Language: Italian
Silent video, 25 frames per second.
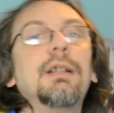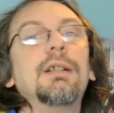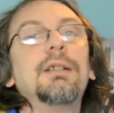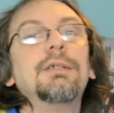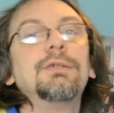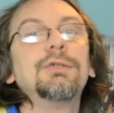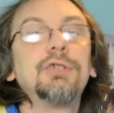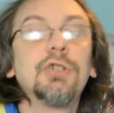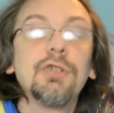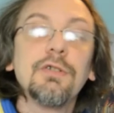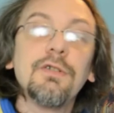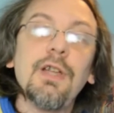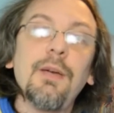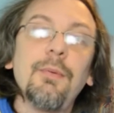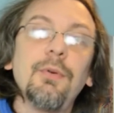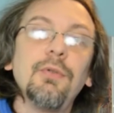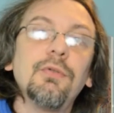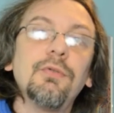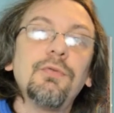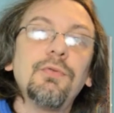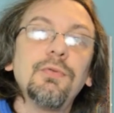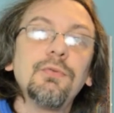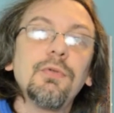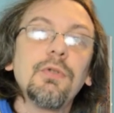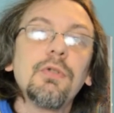Ci troviamo in
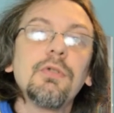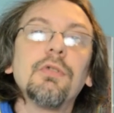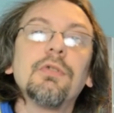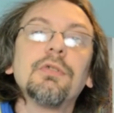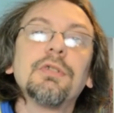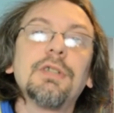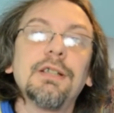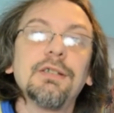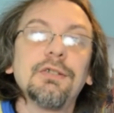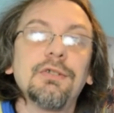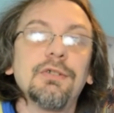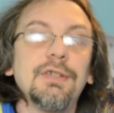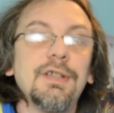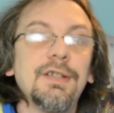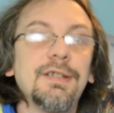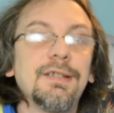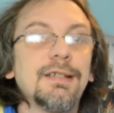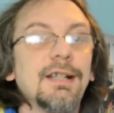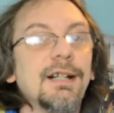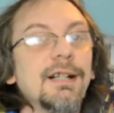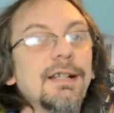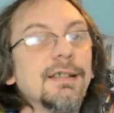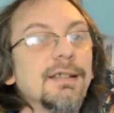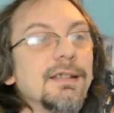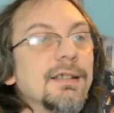un futuro non tanto
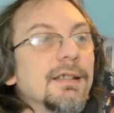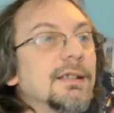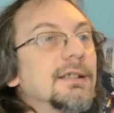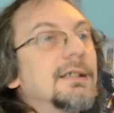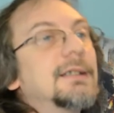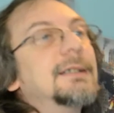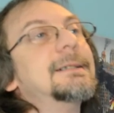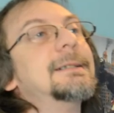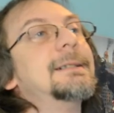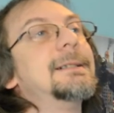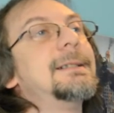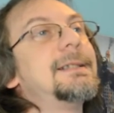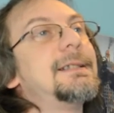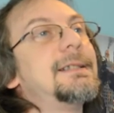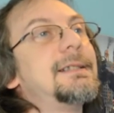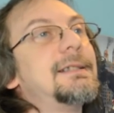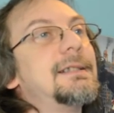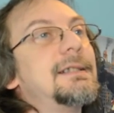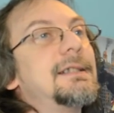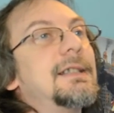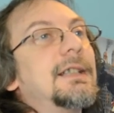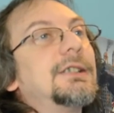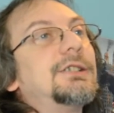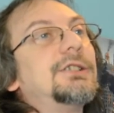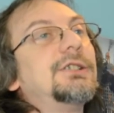distante.
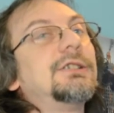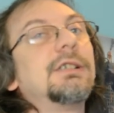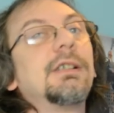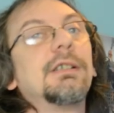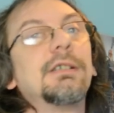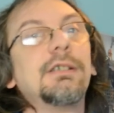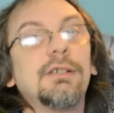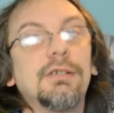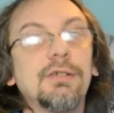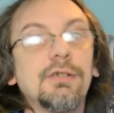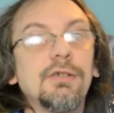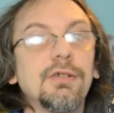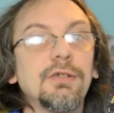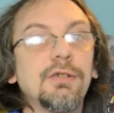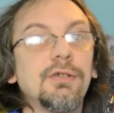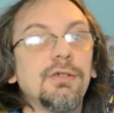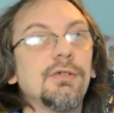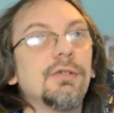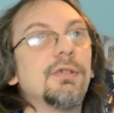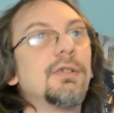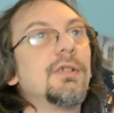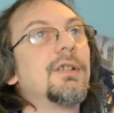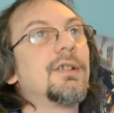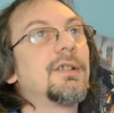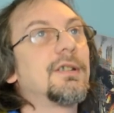Eh, la città di
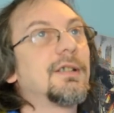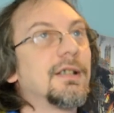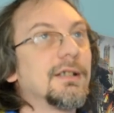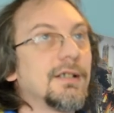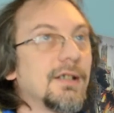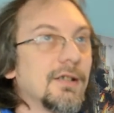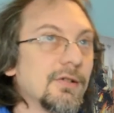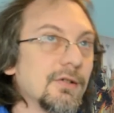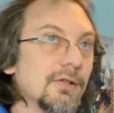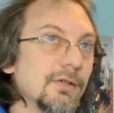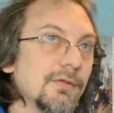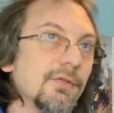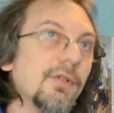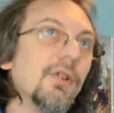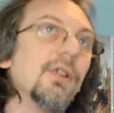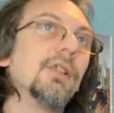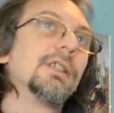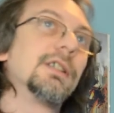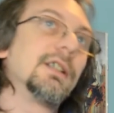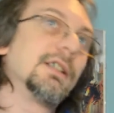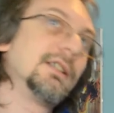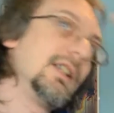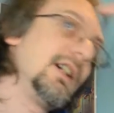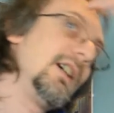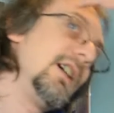Tokyo è stata
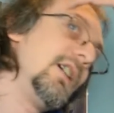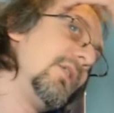sconvolta da